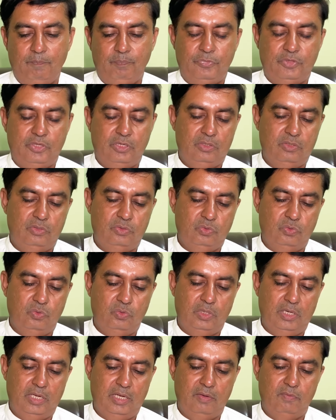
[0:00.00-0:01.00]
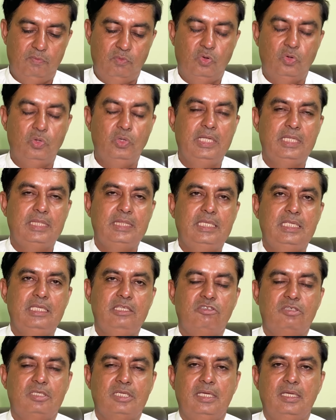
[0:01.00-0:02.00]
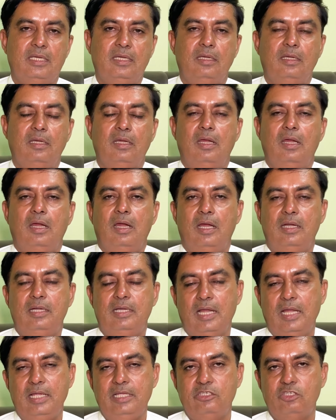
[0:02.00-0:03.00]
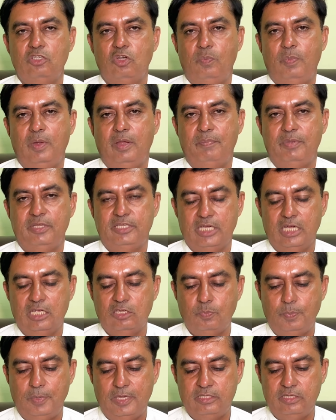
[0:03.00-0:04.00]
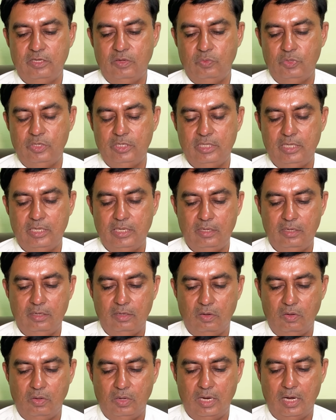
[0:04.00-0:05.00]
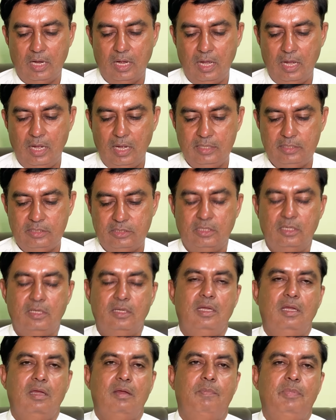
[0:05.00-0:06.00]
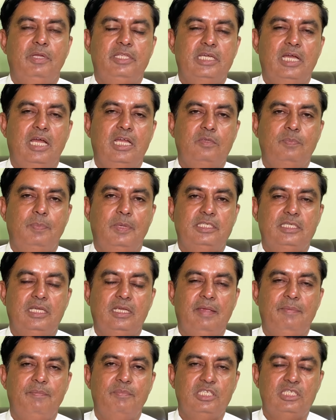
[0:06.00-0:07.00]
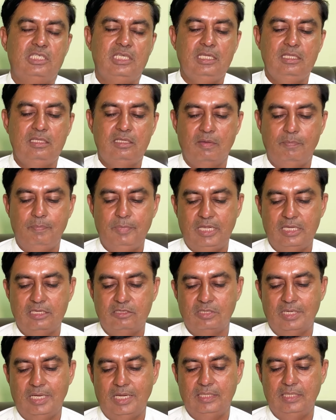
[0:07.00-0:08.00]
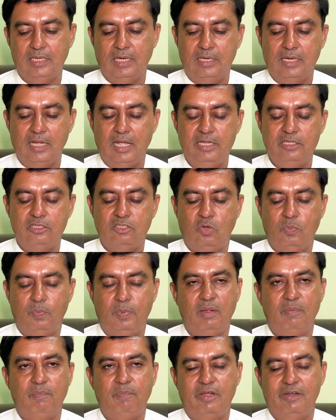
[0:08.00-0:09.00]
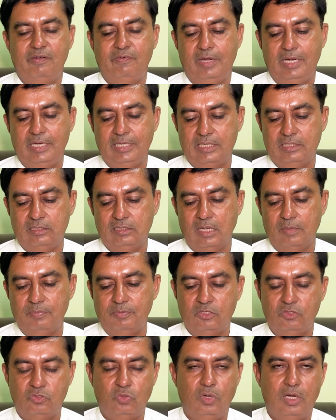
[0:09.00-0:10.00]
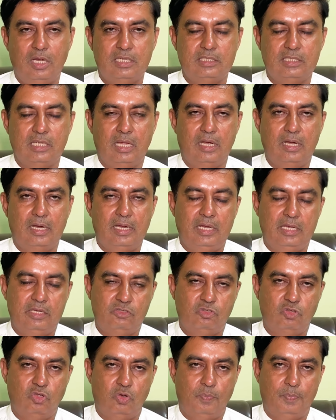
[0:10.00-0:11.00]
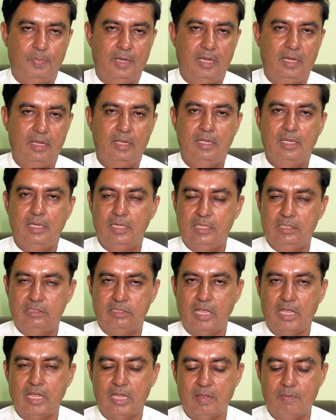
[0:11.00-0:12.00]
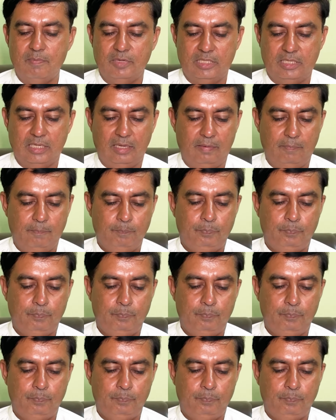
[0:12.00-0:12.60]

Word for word: जो है वो उनतीस से अट्ठाईस रुपये पचास पैसे हुई थी और आज पचास पैसे की मज़ीद कमी के साथ अट्ठाईस रुपये पर वाट के हिसाब से सोलह हज़ार एक सौ रुपये इसकी कीमत है